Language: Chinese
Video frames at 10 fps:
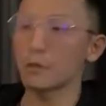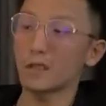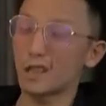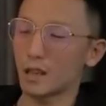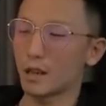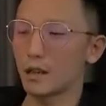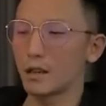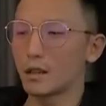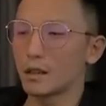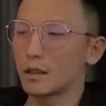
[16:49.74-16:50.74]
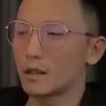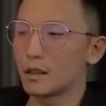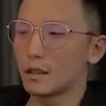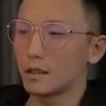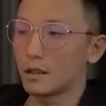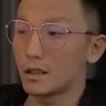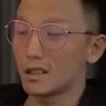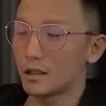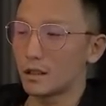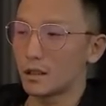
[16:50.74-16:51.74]
他既不知道这个问题的
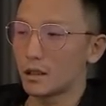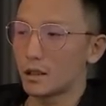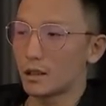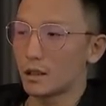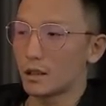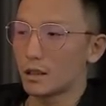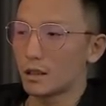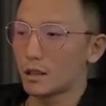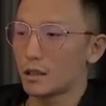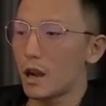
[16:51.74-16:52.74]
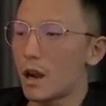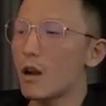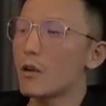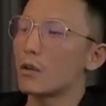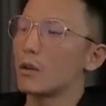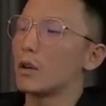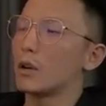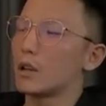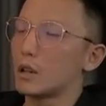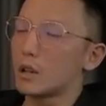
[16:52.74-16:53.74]
后果有多严重，也不知道
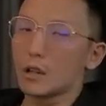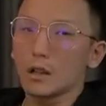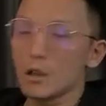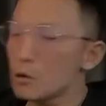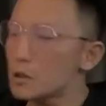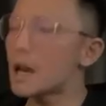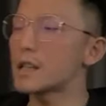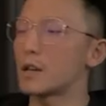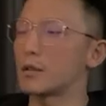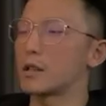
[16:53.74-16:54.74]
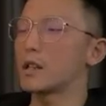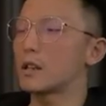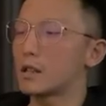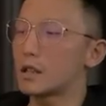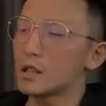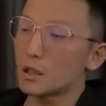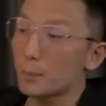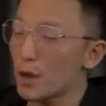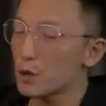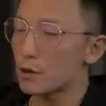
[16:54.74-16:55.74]
应该怎么改进，
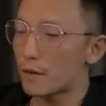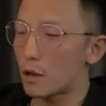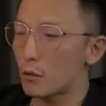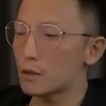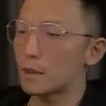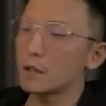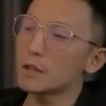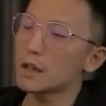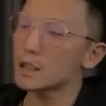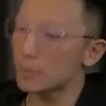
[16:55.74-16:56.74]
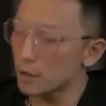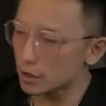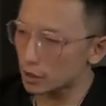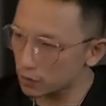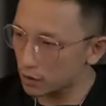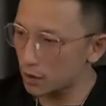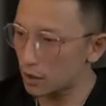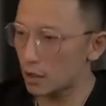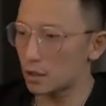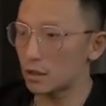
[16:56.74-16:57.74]
很容易因此心态失衡，
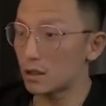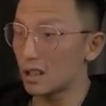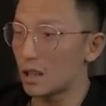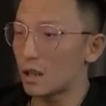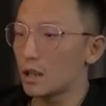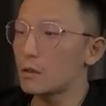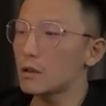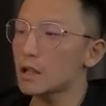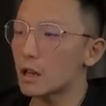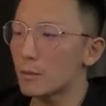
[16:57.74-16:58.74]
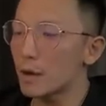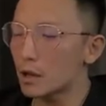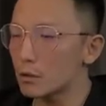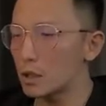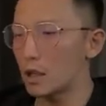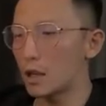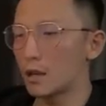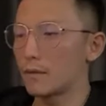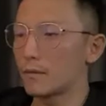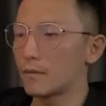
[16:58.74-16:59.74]
做事情啊变得缩手缩脚起
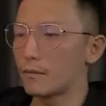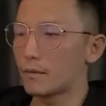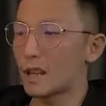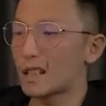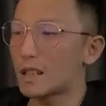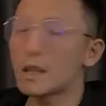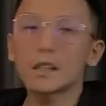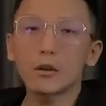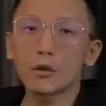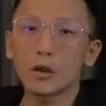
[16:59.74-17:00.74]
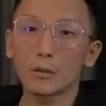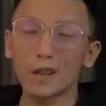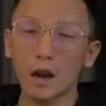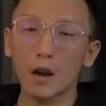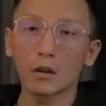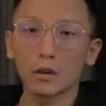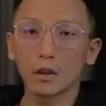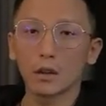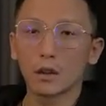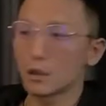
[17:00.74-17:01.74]
来。要帮助老员工
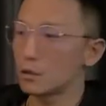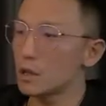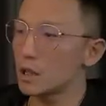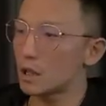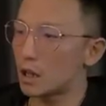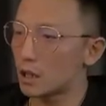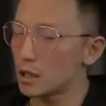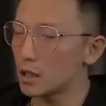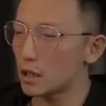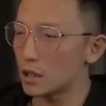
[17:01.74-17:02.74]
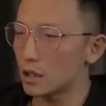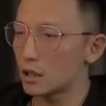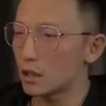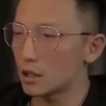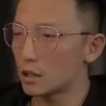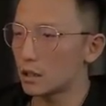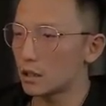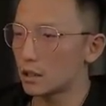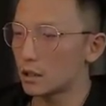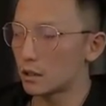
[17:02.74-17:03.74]
很容易，你只需要指出他
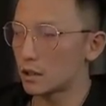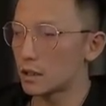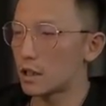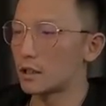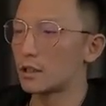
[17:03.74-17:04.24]
要改进的